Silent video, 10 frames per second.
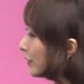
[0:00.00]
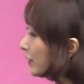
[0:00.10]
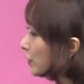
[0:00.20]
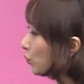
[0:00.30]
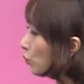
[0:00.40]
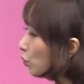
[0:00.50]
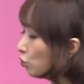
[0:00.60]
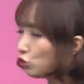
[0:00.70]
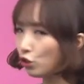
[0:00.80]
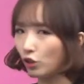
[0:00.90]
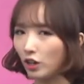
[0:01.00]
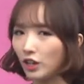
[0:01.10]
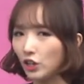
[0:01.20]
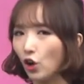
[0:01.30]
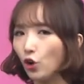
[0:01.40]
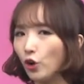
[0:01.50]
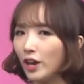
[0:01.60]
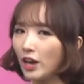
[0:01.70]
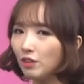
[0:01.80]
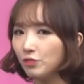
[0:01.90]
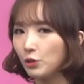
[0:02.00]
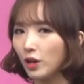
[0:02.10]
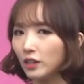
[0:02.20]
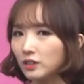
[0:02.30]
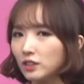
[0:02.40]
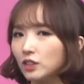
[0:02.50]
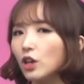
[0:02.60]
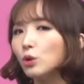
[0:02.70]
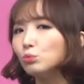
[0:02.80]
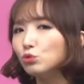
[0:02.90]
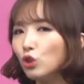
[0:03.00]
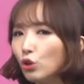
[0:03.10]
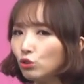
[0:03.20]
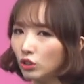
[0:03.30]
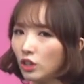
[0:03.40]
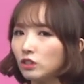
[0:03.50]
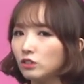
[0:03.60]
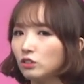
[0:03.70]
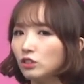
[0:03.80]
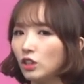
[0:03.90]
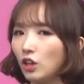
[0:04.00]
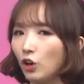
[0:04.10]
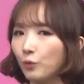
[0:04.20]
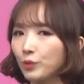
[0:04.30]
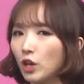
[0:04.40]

그리고 lourd 영어의 heavy와 같은 무거운이라는 뜻이에요.